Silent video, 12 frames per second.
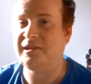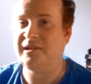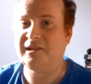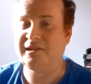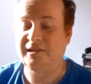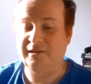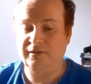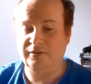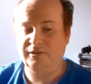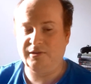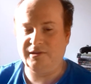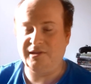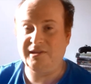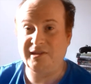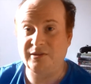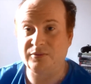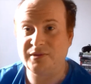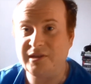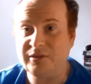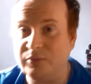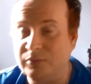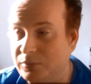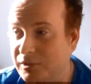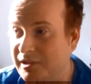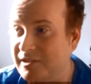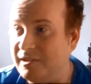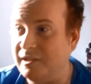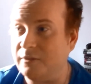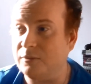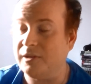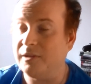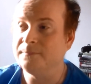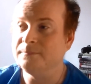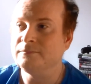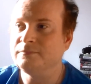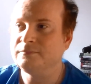cette, saison 7 de Walking Dead quoi.